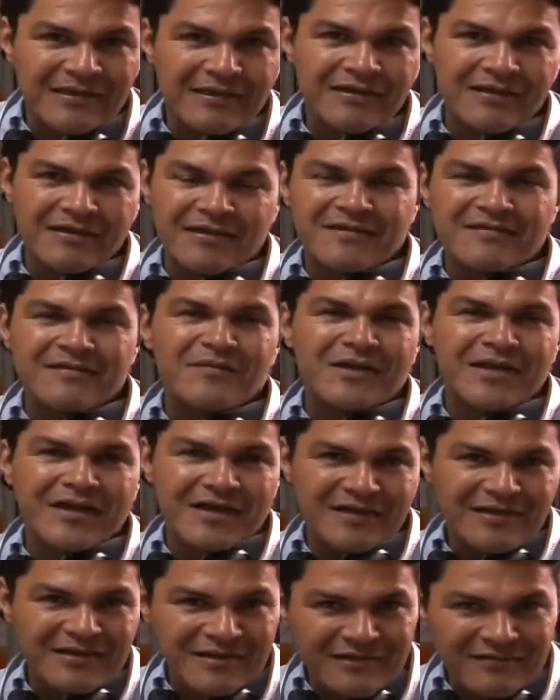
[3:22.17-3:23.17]
que ya se
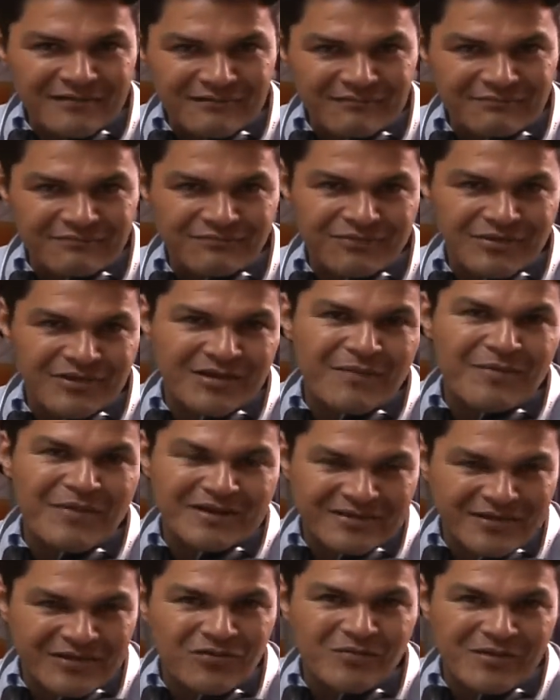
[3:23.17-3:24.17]
manejan pues la
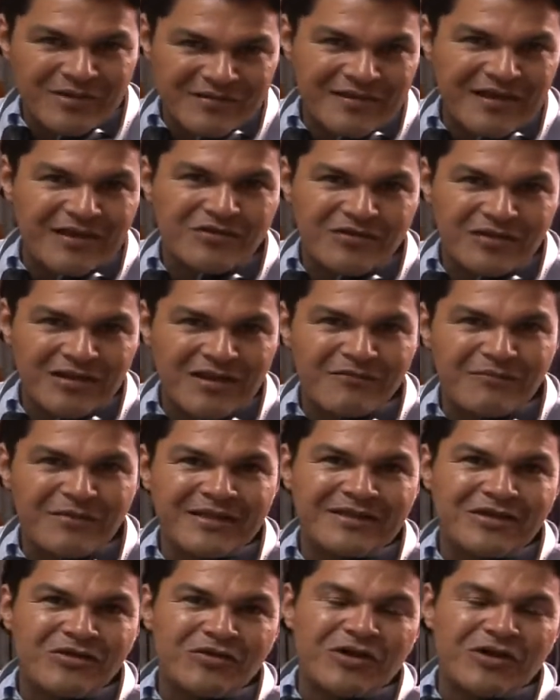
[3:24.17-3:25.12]
parte comercial, lo que es las ventas,